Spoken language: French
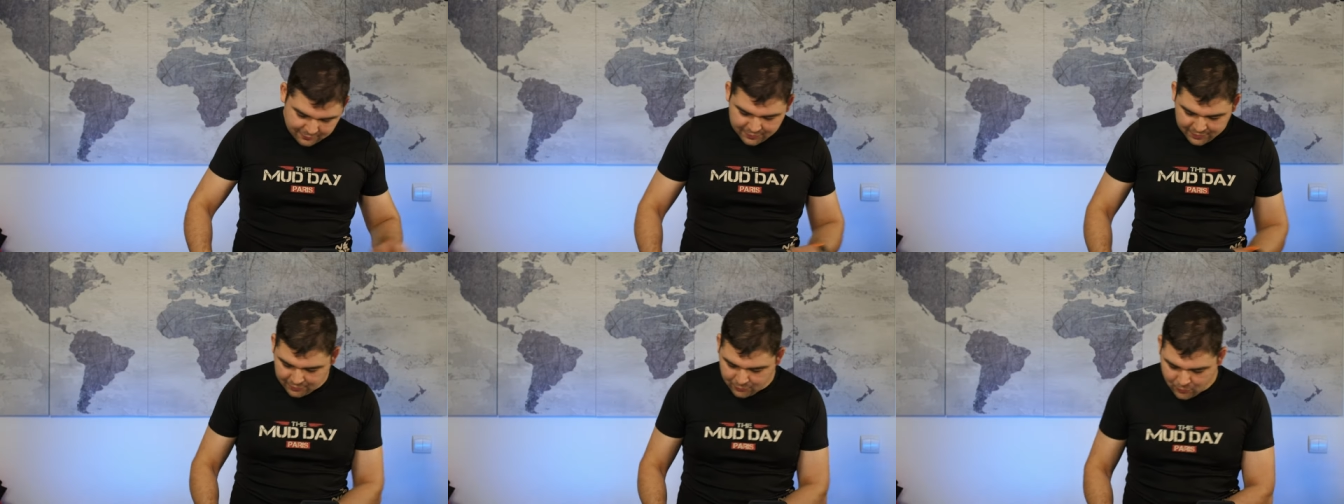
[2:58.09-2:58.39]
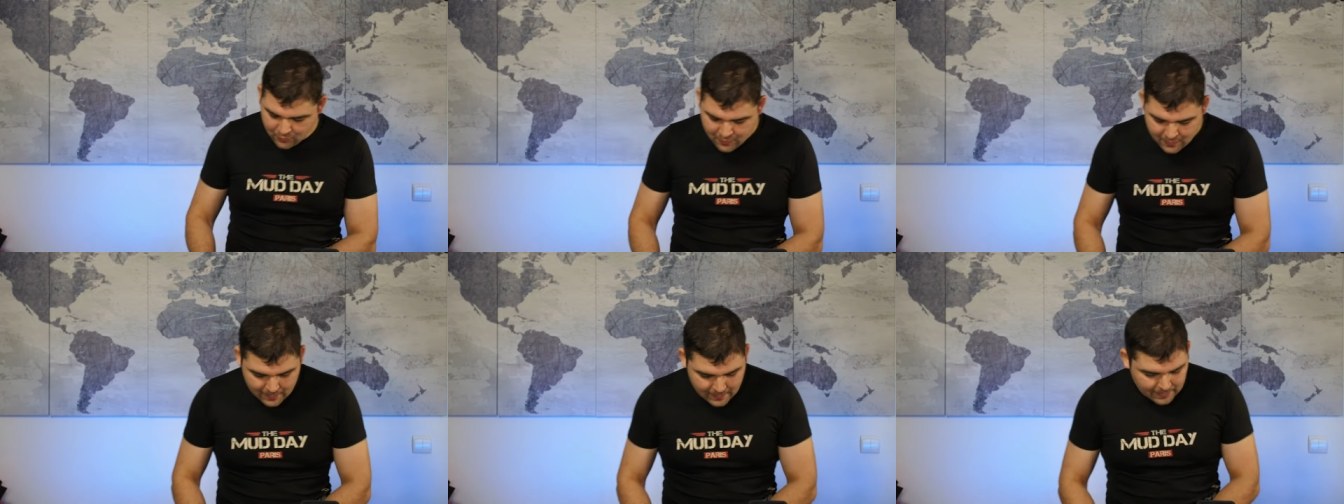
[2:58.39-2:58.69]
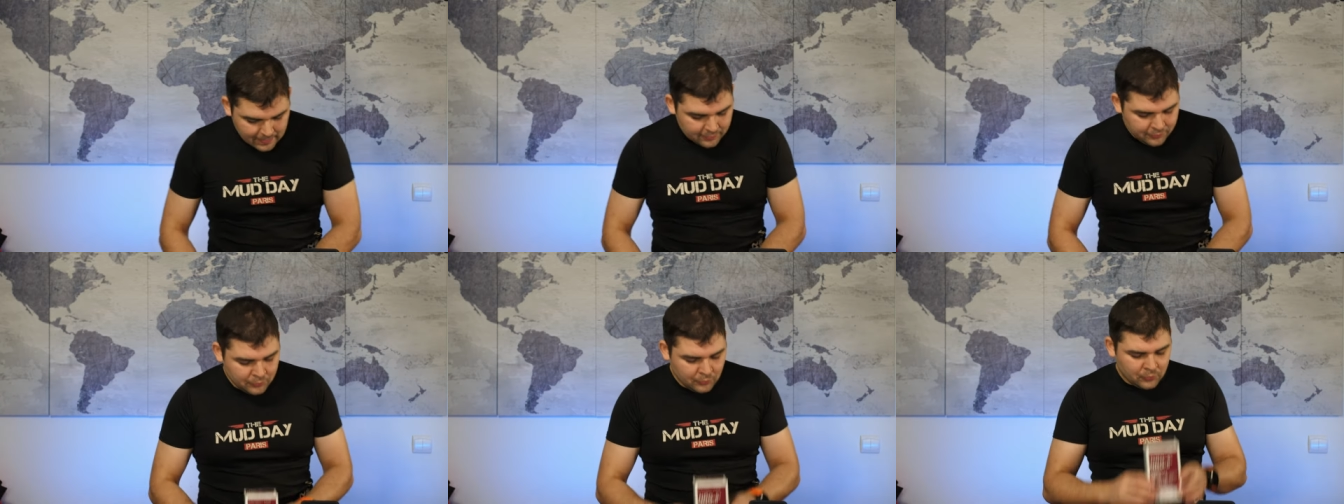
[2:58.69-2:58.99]
vidéo.
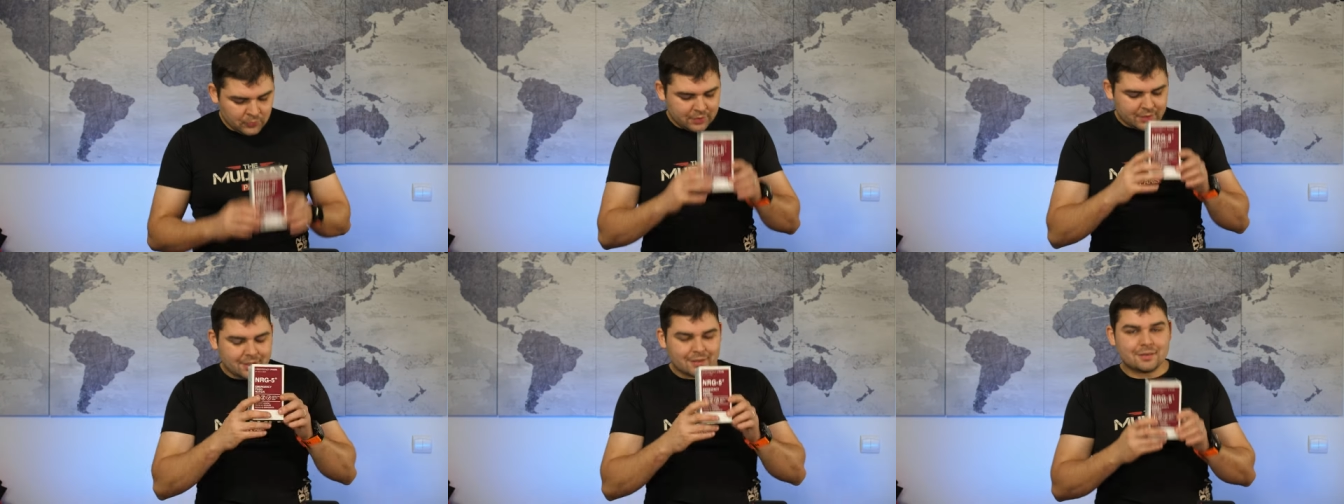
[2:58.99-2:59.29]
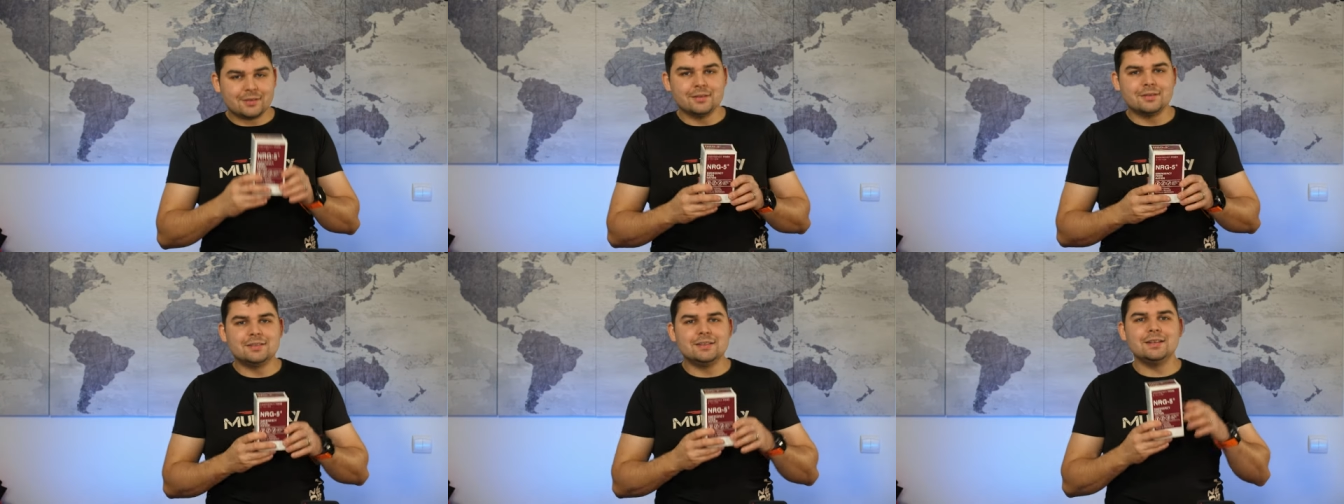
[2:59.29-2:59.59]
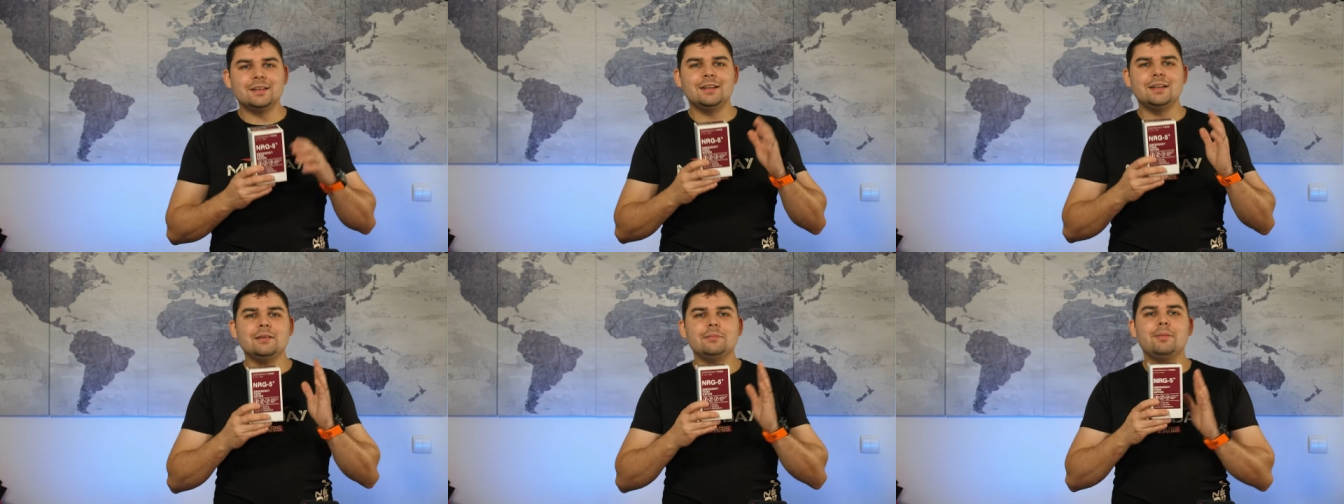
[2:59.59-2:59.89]
Donc qu'est-ce que
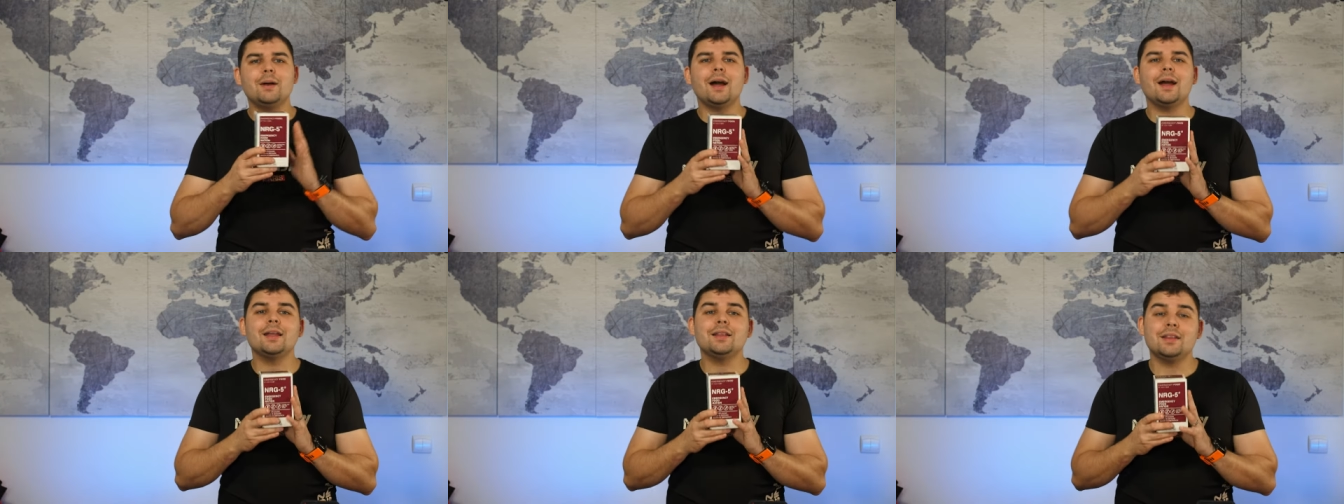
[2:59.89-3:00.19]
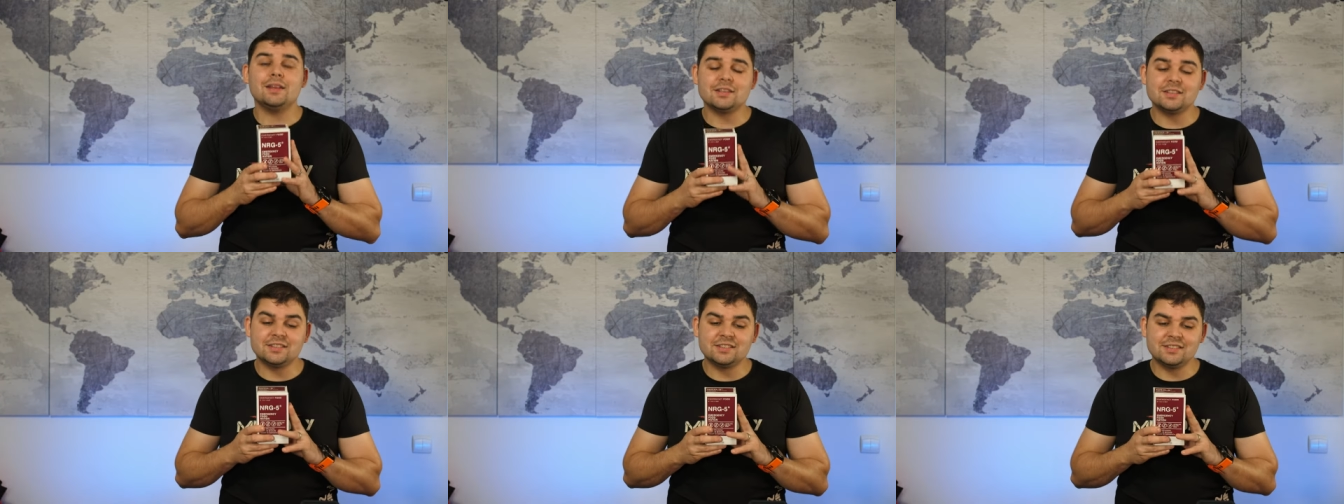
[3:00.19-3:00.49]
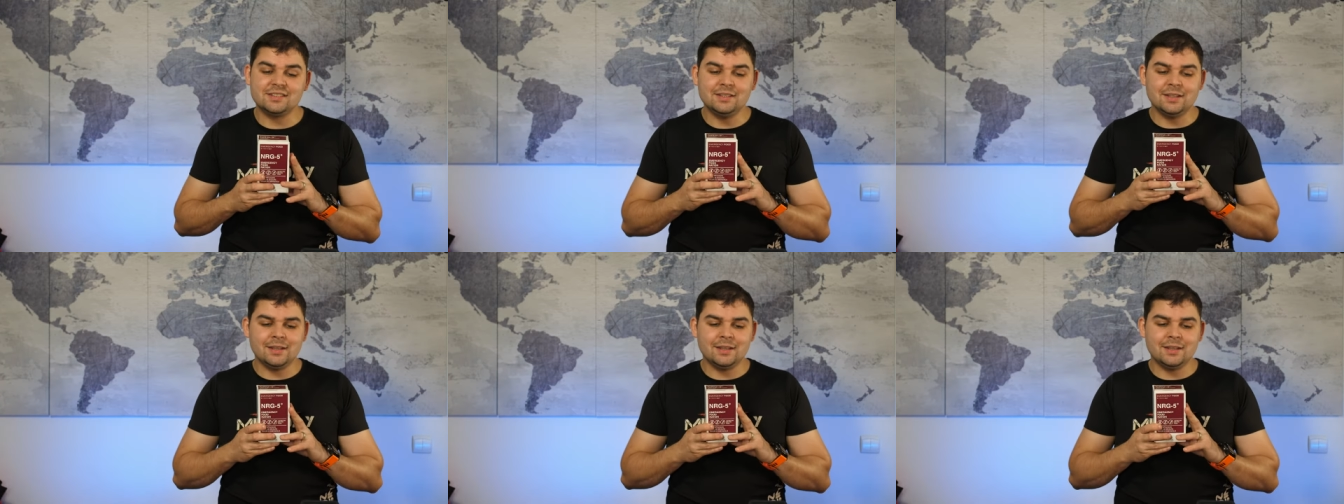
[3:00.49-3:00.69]
c'est les barres énergie